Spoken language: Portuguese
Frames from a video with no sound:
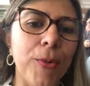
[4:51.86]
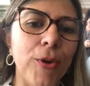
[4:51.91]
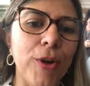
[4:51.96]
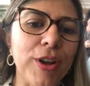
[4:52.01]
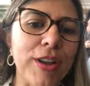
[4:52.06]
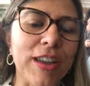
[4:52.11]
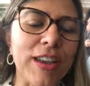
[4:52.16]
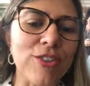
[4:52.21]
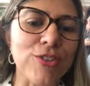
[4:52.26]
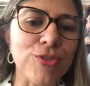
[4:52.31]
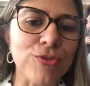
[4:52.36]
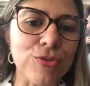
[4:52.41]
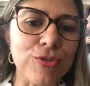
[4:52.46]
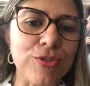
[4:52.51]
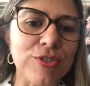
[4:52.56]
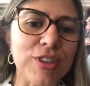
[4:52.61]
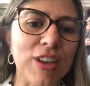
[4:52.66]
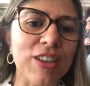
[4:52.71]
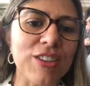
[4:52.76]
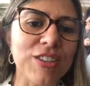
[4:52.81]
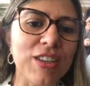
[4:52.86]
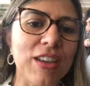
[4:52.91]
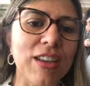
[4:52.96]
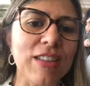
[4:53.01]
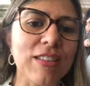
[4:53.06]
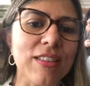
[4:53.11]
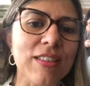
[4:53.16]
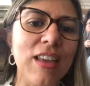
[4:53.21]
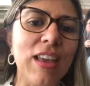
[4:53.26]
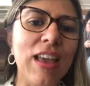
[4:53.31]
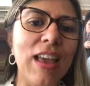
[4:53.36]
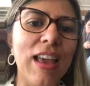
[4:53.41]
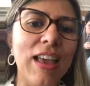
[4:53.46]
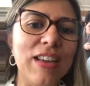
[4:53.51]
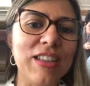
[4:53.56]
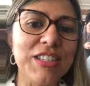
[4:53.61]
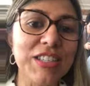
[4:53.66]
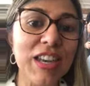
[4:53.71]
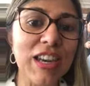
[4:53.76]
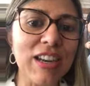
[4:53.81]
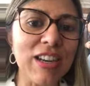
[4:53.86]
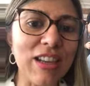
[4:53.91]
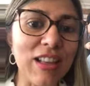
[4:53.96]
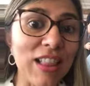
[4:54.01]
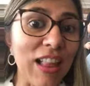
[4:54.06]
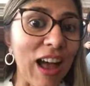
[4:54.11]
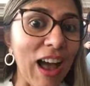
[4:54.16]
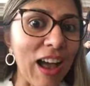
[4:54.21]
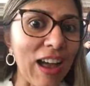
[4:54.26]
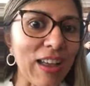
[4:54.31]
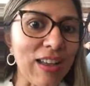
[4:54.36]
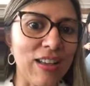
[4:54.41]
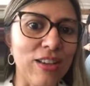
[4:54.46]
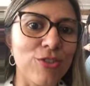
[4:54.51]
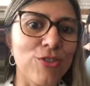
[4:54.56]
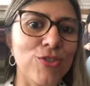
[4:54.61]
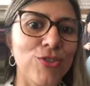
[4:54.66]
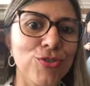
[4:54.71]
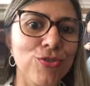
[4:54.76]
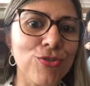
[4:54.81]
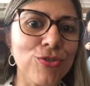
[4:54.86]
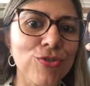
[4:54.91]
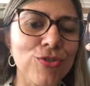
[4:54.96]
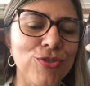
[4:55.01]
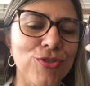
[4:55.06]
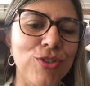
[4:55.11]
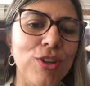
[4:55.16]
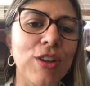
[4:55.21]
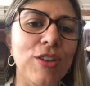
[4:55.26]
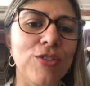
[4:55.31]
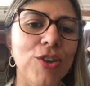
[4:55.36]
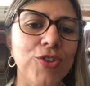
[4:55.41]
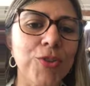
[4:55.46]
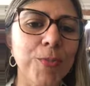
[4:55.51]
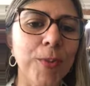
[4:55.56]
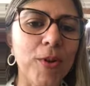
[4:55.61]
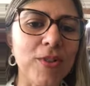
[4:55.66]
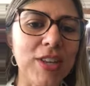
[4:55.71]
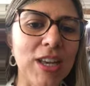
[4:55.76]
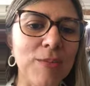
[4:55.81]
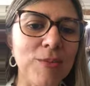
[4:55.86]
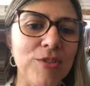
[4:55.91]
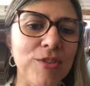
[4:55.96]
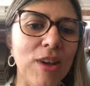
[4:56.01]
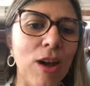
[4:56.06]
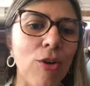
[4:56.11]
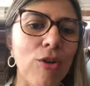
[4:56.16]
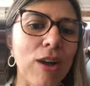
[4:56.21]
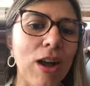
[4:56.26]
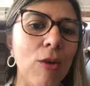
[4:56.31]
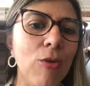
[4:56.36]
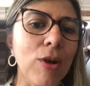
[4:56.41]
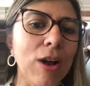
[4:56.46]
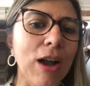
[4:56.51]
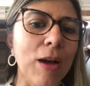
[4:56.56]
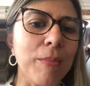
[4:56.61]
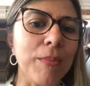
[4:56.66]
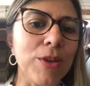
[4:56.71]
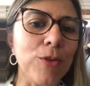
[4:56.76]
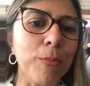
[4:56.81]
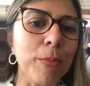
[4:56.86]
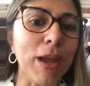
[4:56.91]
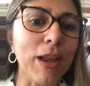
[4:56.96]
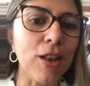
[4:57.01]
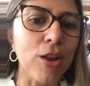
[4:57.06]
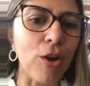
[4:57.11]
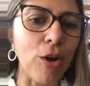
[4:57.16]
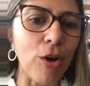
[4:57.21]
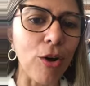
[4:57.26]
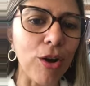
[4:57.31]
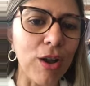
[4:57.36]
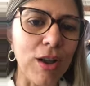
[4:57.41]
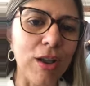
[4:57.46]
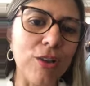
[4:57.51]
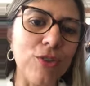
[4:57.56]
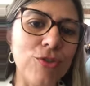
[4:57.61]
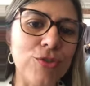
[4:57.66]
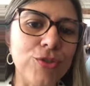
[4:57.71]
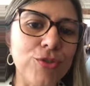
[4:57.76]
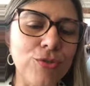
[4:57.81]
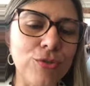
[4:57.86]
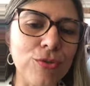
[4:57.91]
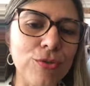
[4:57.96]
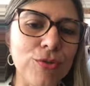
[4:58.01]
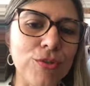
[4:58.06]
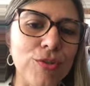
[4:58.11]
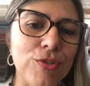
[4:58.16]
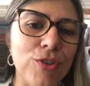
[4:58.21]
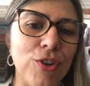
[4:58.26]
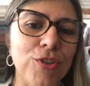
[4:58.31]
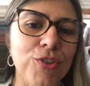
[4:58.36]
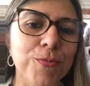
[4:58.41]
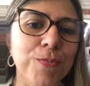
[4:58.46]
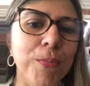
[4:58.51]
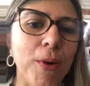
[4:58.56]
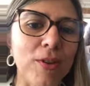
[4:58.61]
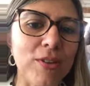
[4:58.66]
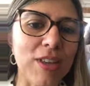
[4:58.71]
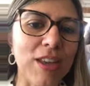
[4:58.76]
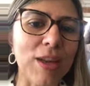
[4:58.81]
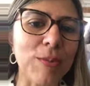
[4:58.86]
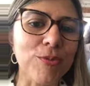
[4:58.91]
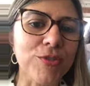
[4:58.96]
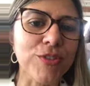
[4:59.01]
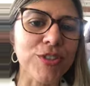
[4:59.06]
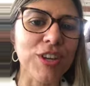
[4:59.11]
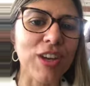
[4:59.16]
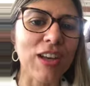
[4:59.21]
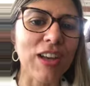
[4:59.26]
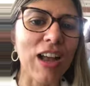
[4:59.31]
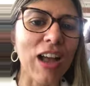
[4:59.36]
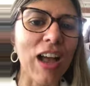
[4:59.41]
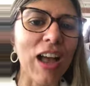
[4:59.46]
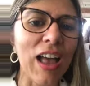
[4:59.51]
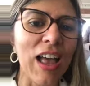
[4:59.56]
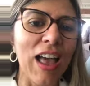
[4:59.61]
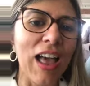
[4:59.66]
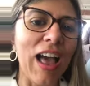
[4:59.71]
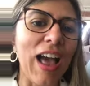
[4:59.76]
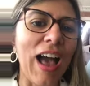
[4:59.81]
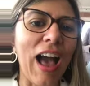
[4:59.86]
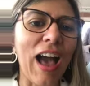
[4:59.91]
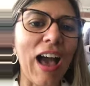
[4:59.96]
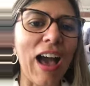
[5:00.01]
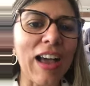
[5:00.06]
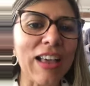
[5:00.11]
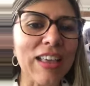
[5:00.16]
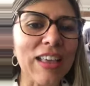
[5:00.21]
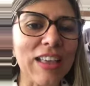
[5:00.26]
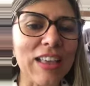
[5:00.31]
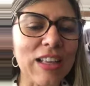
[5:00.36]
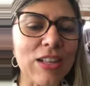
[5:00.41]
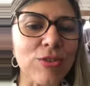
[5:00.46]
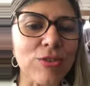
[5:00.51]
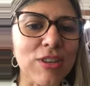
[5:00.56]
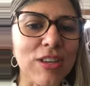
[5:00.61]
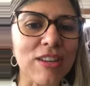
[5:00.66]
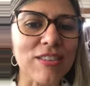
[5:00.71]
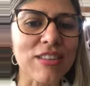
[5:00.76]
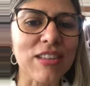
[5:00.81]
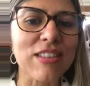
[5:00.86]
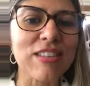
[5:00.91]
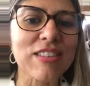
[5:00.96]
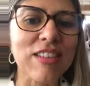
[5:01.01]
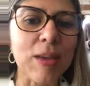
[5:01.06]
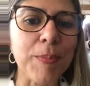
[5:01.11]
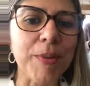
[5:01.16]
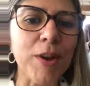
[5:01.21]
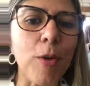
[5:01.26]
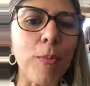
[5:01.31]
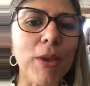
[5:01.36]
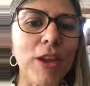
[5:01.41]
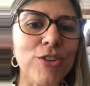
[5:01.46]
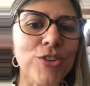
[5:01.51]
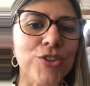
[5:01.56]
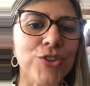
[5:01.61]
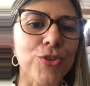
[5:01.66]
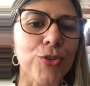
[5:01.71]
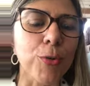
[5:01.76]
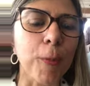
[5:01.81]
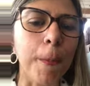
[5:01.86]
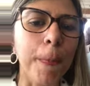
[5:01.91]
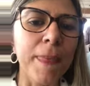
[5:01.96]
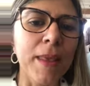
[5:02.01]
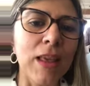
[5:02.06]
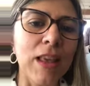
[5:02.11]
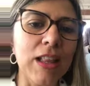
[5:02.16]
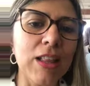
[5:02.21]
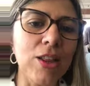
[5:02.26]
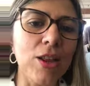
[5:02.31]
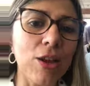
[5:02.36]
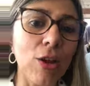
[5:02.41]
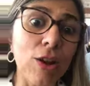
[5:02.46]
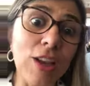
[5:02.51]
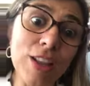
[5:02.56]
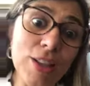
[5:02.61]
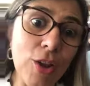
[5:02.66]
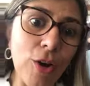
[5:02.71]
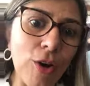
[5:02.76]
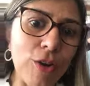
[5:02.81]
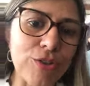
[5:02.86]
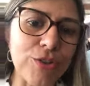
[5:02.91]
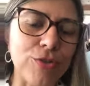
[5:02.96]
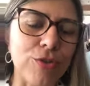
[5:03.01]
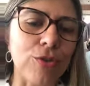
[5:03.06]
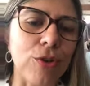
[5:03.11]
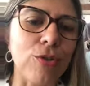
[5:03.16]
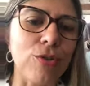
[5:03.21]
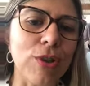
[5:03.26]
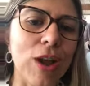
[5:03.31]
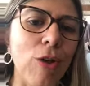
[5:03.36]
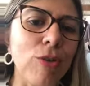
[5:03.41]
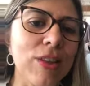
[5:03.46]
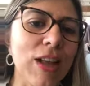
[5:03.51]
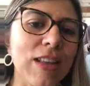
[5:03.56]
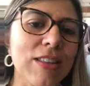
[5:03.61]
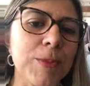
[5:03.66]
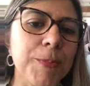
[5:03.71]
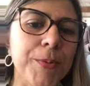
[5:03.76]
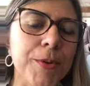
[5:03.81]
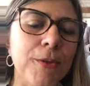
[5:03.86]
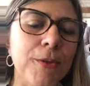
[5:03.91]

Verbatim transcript: porque juntos a gente chega lá, juntos nós podemos galgar um caminho melhor, juntos nós podemos chegar àquilo que a gente sempre almejou. E, lógico, ao lado de